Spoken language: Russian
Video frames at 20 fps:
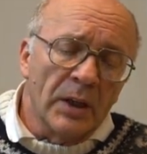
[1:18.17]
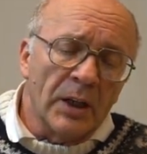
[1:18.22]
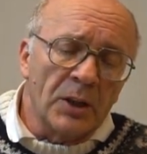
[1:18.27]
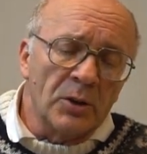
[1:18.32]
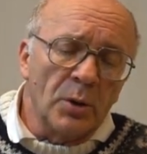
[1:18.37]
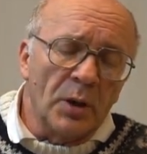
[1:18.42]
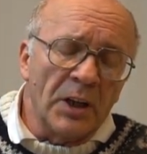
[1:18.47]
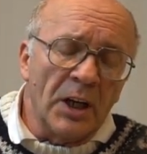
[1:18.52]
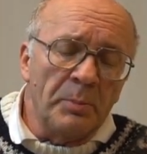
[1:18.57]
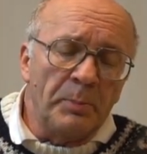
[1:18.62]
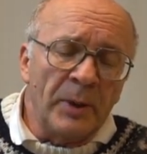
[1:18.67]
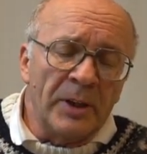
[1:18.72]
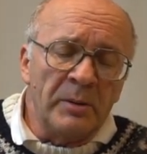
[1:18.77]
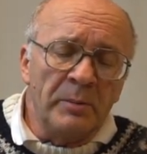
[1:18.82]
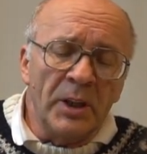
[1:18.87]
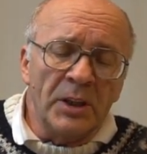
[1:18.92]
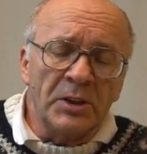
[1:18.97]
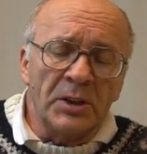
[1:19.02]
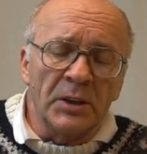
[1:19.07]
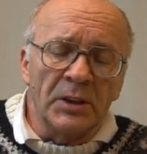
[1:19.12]
которая
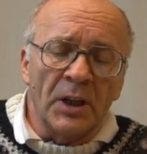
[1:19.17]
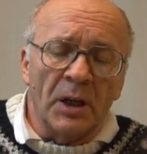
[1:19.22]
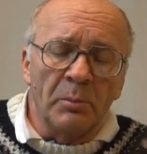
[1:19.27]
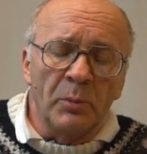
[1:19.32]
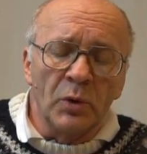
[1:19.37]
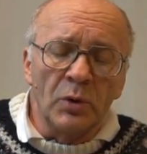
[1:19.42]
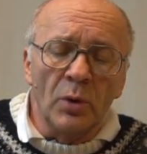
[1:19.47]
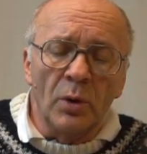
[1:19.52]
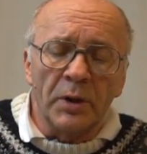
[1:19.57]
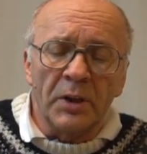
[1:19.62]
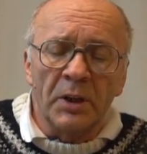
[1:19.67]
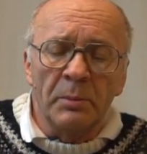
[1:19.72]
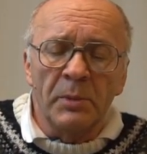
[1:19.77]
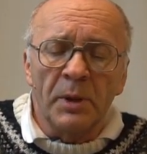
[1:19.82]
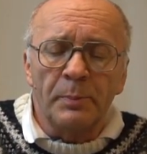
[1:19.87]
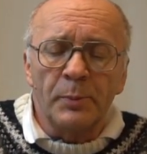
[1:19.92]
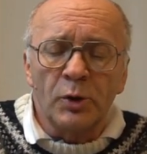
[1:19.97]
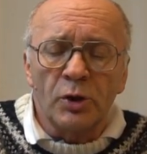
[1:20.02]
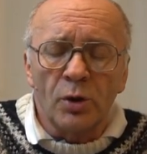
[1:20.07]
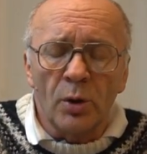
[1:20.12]
подмечена
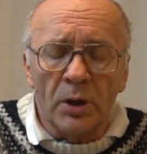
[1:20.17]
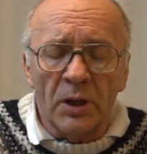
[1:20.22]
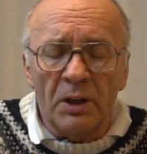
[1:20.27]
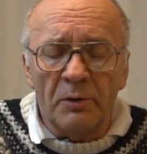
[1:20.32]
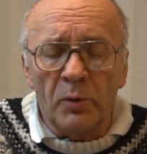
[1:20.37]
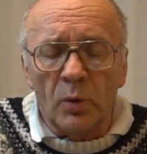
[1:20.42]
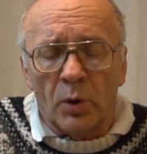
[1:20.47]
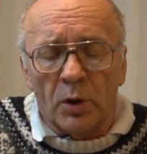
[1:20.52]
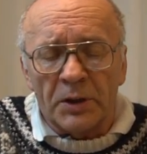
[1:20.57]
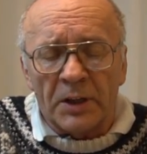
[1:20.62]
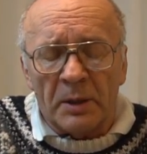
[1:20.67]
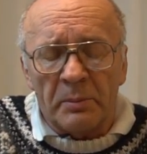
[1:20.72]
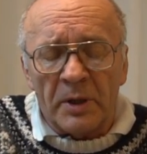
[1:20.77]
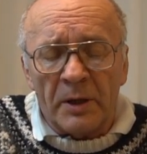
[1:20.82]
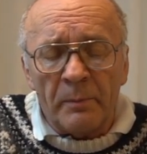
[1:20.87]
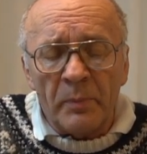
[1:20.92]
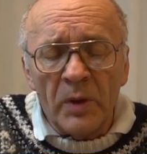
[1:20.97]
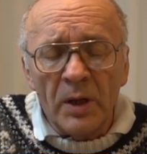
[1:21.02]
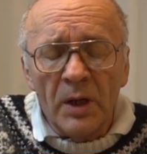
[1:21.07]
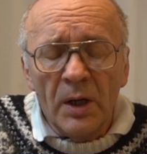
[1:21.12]
многими
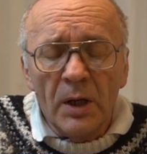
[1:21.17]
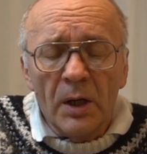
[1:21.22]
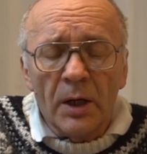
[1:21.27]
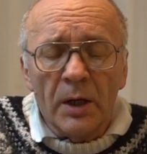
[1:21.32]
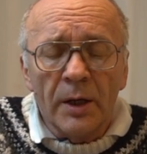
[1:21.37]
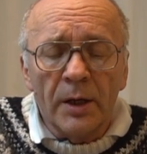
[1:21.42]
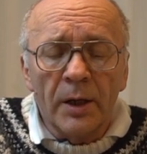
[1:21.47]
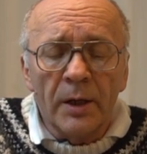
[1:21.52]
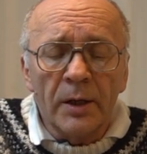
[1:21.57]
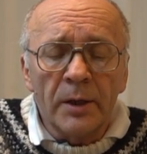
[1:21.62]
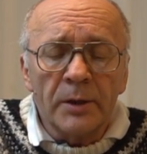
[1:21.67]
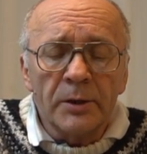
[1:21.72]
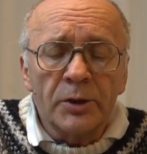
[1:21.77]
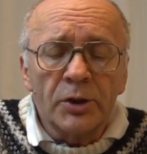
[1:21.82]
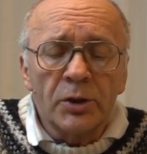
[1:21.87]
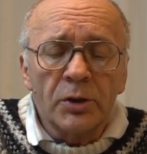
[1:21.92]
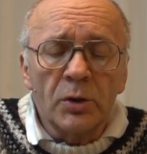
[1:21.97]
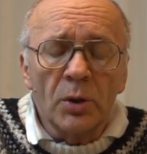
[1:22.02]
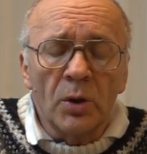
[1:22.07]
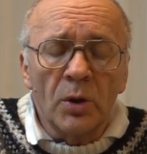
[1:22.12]
пчеловодами – Э,
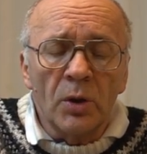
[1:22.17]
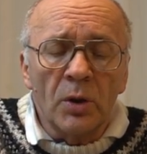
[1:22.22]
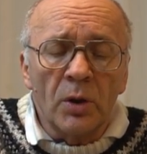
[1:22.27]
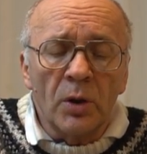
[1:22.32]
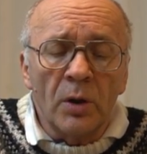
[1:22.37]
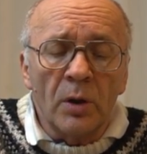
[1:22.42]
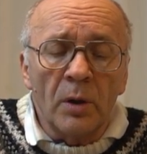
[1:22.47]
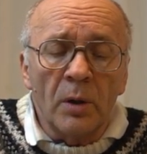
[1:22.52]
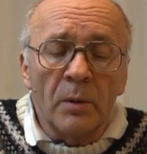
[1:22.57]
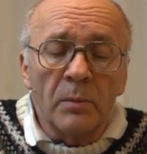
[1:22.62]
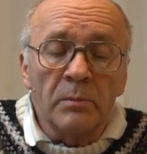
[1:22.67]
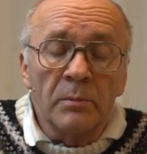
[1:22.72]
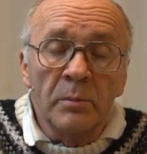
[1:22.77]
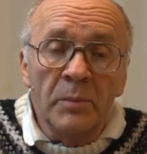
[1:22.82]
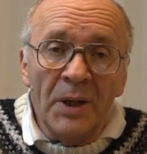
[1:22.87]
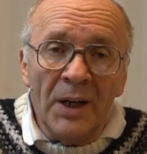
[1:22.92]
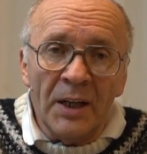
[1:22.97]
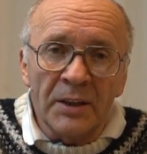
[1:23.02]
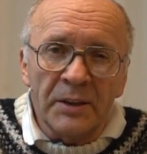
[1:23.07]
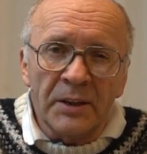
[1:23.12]
что
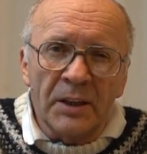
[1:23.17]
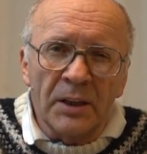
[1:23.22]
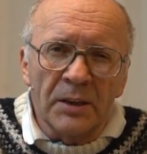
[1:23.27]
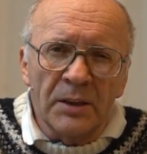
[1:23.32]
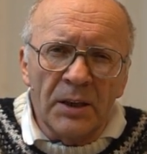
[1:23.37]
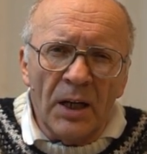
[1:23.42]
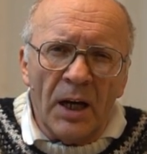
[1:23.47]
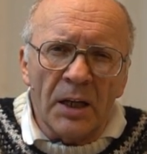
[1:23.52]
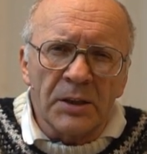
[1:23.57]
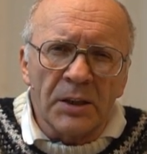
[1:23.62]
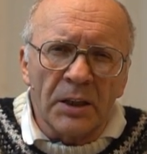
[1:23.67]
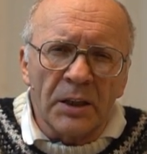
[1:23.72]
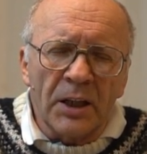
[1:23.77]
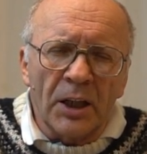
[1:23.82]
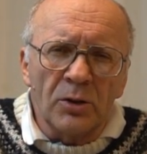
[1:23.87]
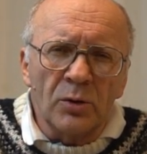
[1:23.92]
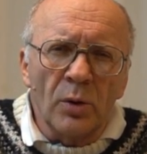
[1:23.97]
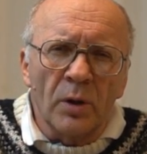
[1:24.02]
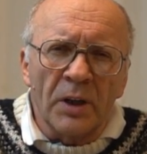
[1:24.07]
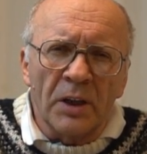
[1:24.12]
матки даже,
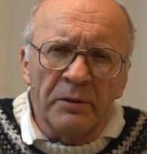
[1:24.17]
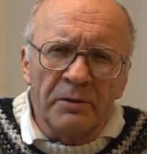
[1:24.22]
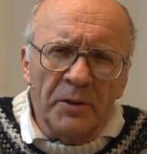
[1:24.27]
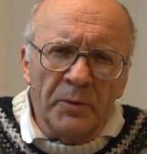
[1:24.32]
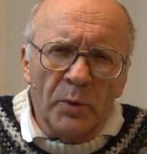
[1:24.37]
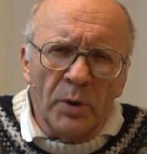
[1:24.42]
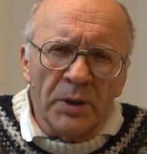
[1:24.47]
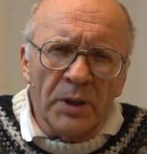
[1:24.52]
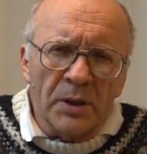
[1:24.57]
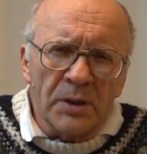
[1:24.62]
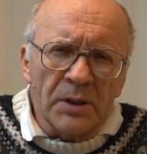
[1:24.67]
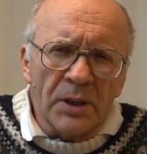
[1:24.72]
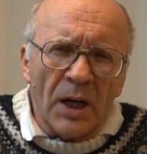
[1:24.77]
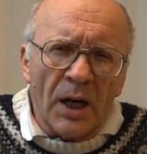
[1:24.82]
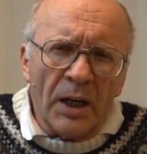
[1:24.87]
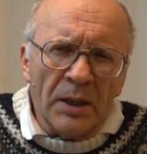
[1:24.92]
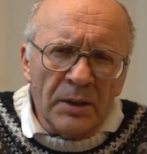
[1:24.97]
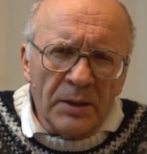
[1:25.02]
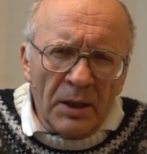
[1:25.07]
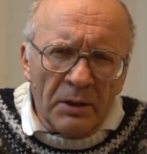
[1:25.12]
которые выводятся
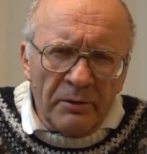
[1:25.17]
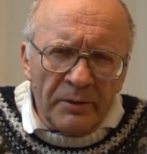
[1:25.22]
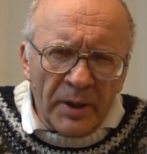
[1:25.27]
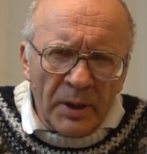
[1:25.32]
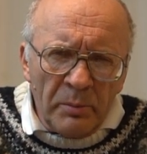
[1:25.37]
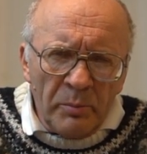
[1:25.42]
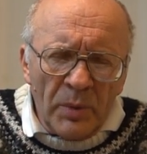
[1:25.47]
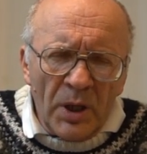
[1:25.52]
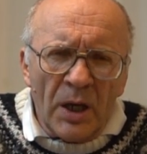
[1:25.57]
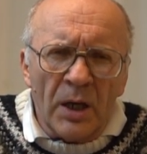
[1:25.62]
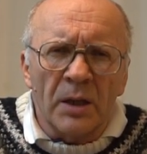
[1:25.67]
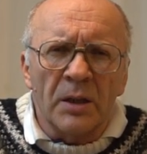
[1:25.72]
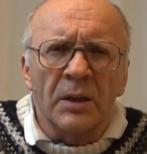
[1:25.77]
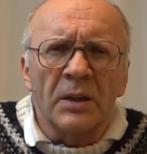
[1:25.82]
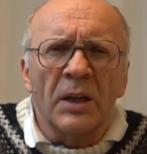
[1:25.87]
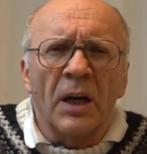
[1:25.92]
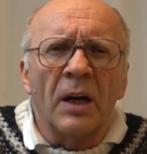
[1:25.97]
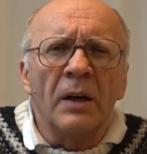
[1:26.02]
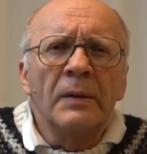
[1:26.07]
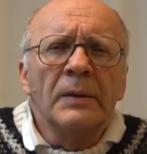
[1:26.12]

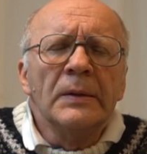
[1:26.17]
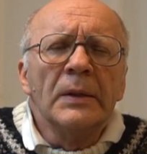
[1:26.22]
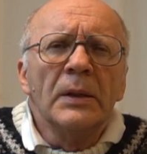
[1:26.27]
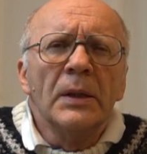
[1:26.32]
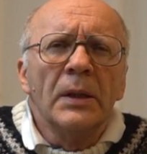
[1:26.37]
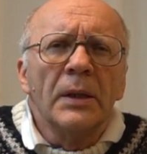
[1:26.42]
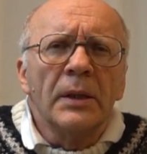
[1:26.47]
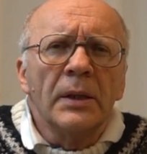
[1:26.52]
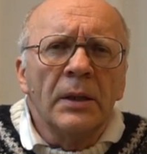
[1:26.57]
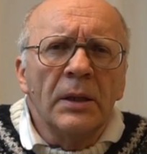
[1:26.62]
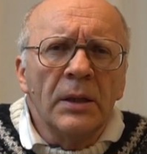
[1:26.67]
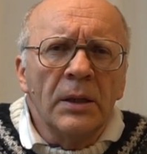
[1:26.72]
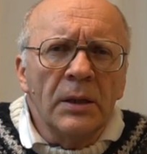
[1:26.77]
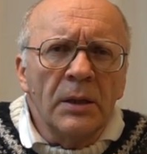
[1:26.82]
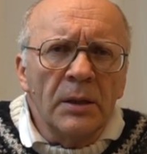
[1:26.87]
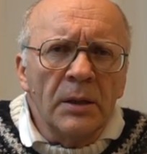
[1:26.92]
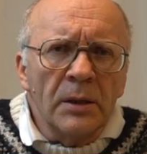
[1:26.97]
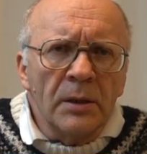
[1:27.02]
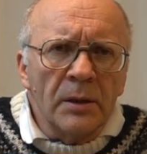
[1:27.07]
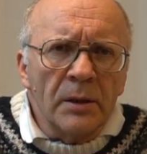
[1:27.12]
одновременно
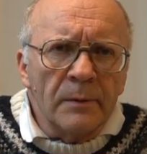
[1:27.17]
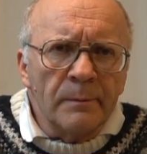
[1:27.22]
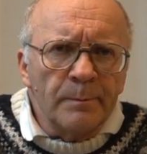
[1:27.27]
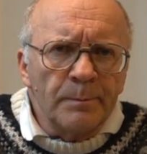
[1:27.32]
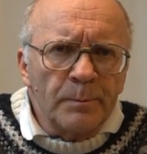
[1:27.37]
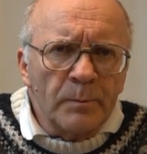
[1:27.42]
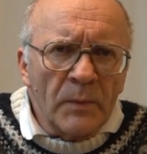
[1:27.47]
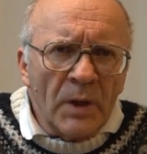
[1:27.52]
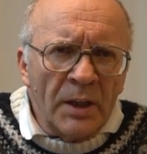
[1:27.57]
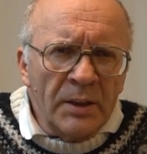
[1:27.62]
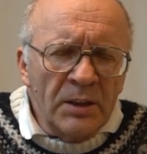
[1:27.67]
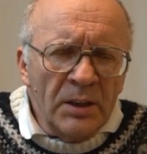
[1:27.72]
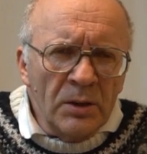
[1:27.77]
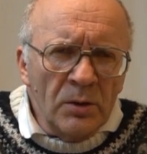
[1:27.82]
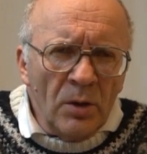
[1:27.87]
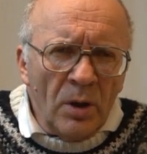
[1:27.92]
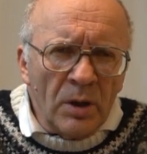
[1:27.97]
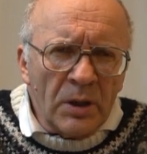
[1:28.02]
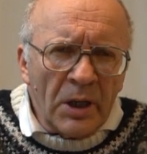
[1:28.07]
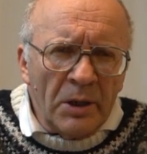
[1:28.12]
и
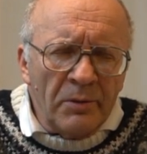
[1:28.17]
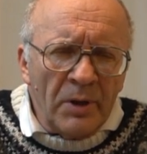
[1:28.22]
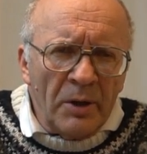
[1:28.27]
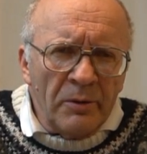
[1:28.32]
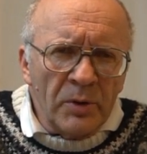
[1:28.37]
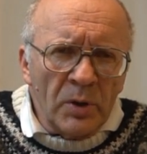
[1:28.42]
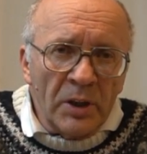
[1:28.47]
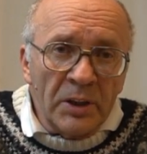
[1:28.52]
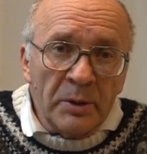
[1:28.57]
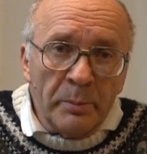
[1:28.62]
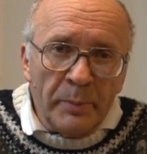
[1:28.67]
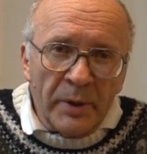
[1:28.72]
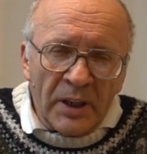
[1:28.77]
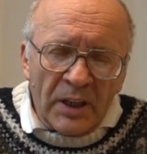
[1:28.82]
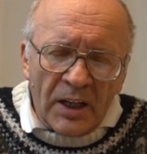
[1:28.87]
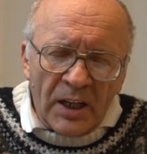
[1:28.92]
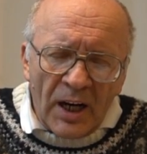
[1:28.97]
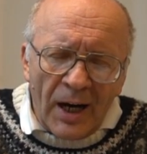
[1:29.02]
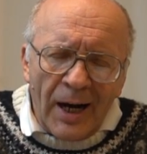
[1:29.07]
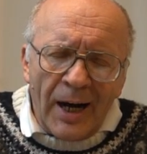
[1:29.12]
одинокого вроде бы
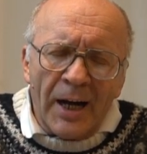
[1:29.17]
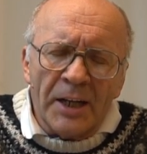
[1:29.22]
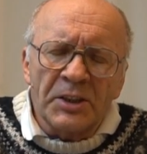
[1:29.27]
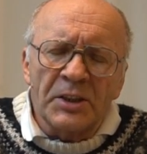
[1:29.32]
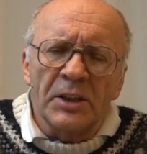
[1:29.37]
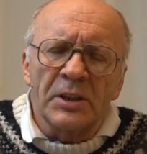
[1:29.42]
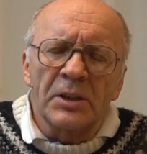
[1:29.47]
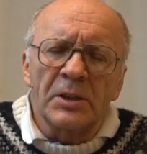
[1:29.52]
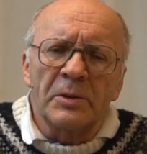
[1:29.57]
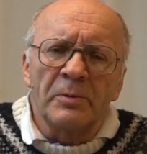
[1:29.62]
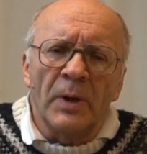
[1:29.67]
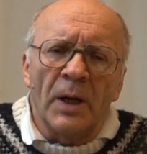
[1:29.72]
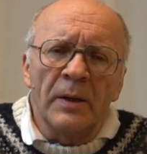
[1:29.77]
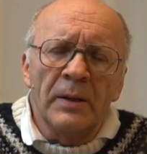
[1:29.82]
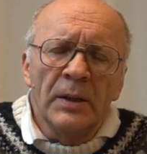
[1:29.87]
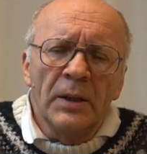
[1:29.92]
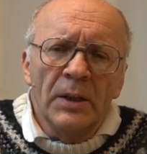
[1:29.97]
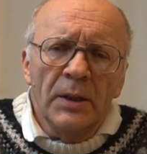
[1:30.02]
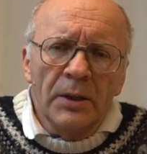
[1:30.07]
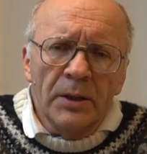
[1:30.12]

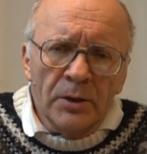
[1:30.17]
качества,